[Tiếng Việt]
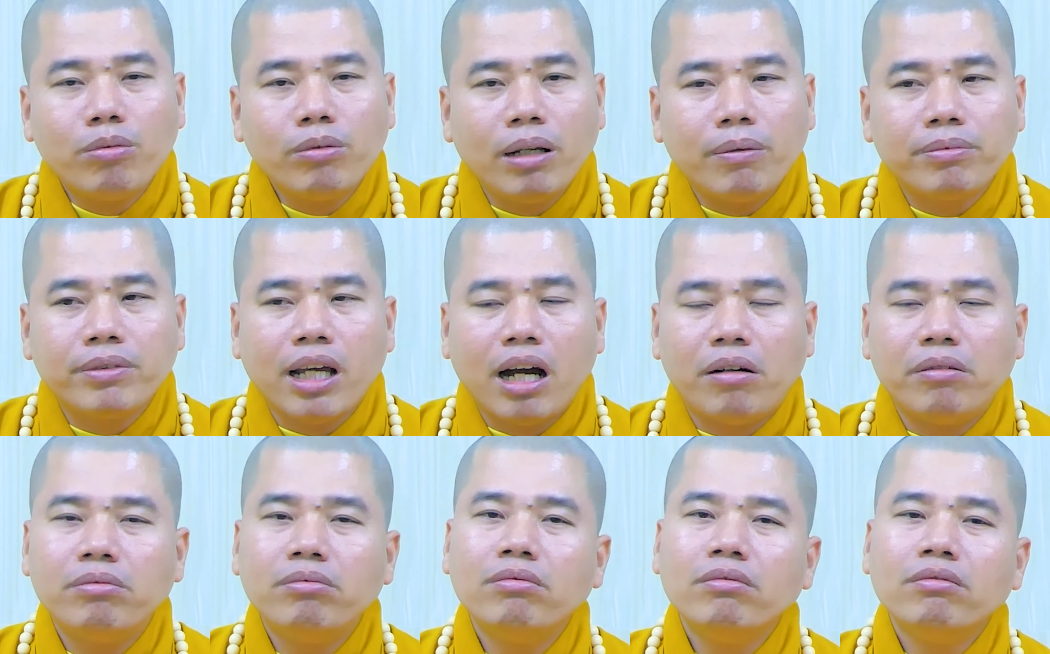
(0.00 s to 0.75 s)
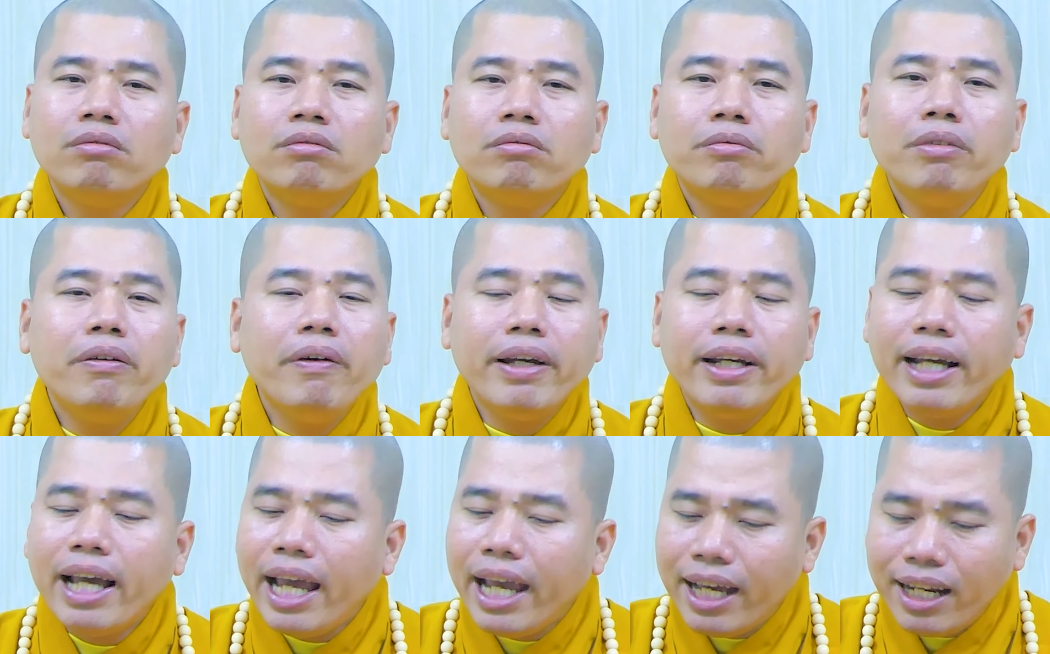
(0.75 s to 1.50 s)
ông làm chồng bởi
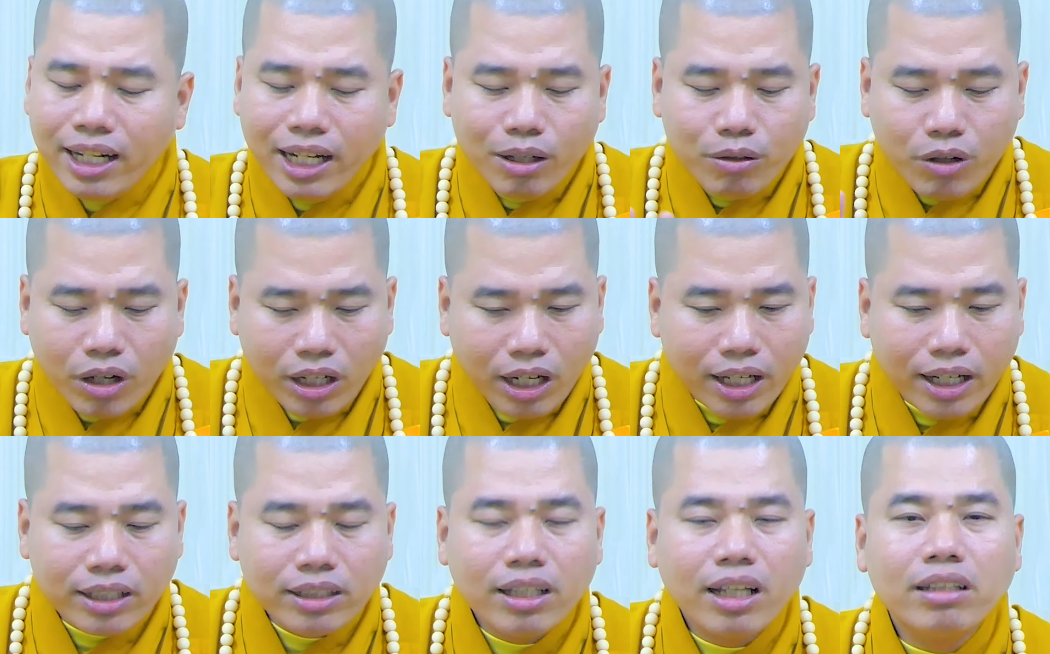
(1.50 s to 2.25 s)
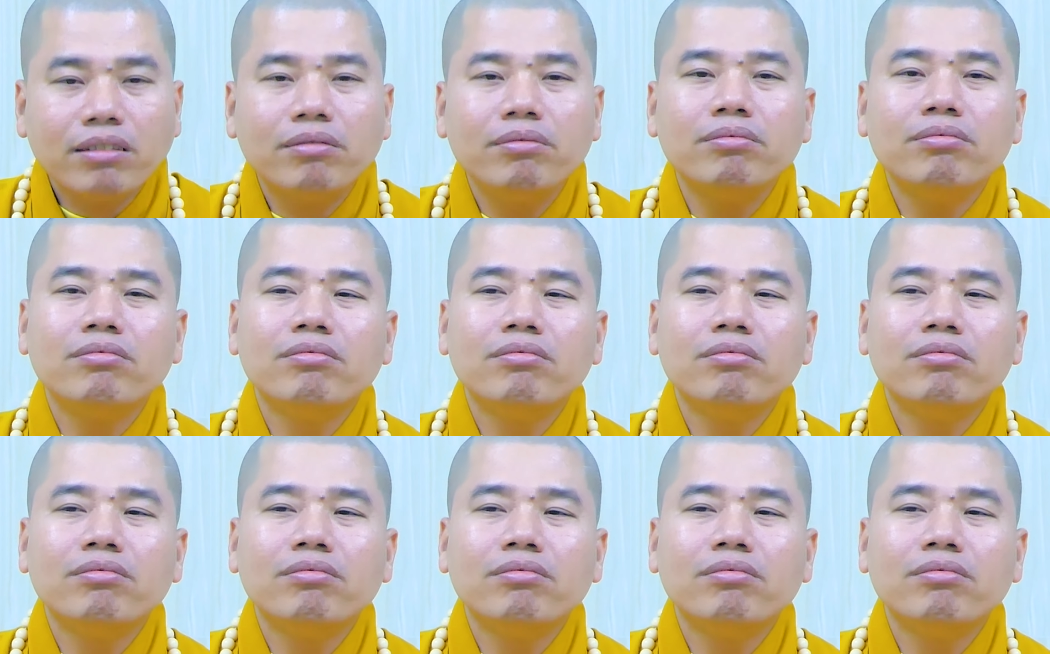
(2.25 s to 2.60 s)
vì nghe đều có lợi ích hết